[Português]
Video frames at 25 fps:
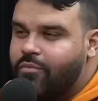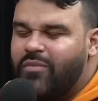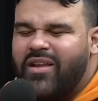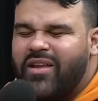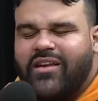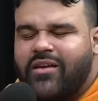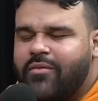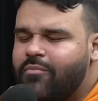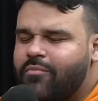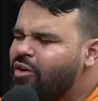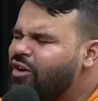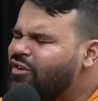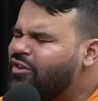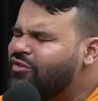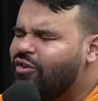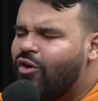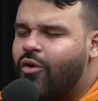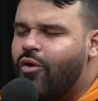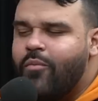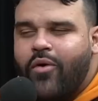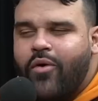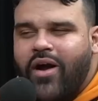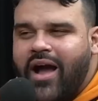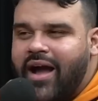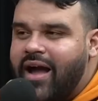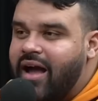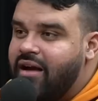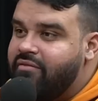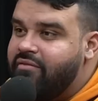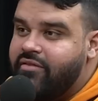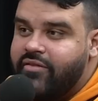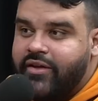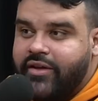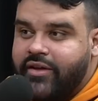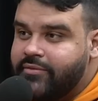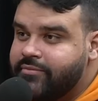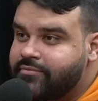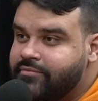Nossa, como eu cagava, velho.
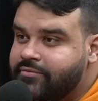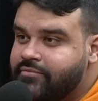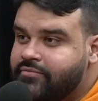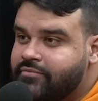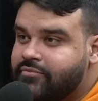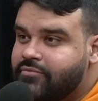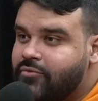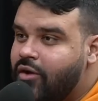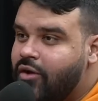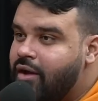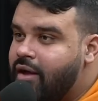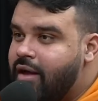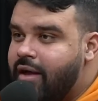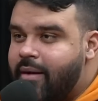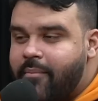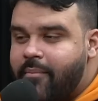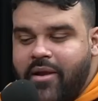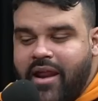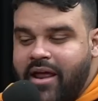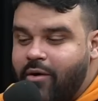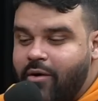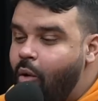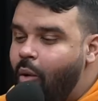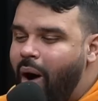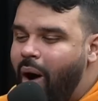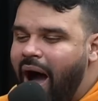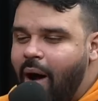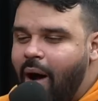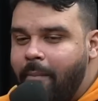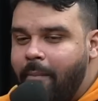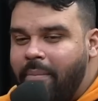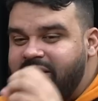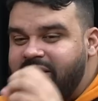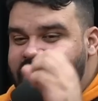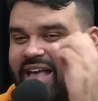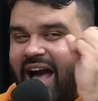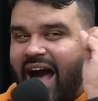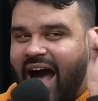Mano, é igual água,
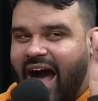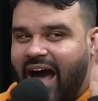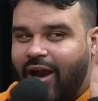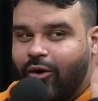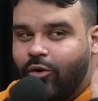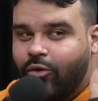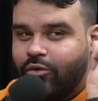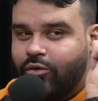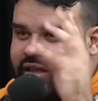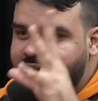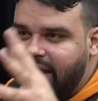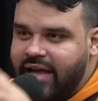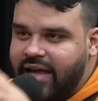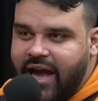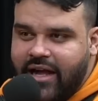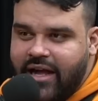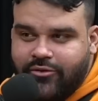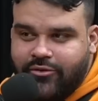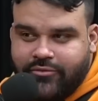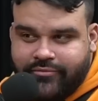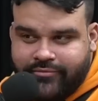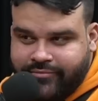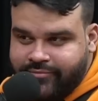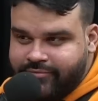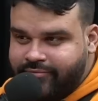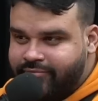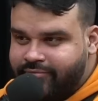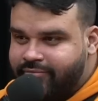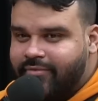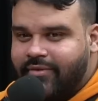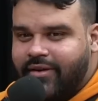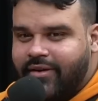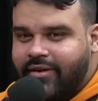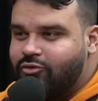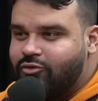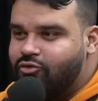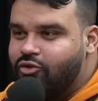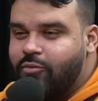parecia ralo, tá ligado?
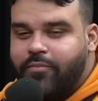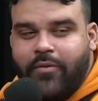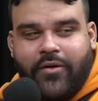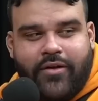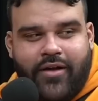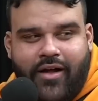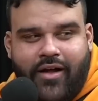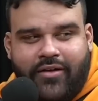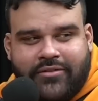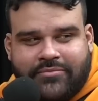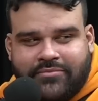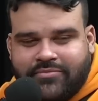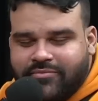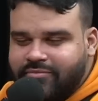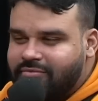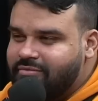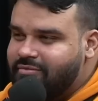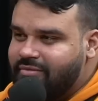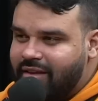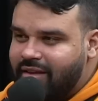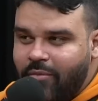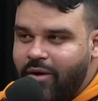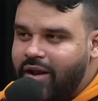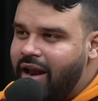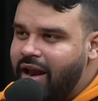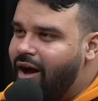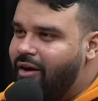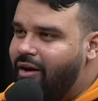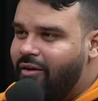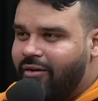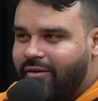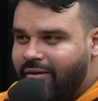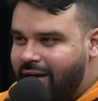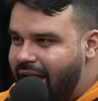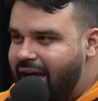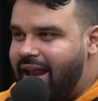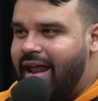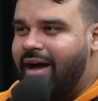Juro por... Na moral,
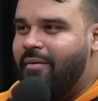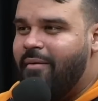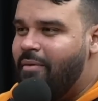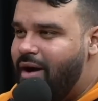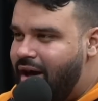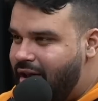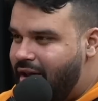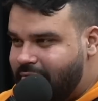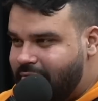era, mano.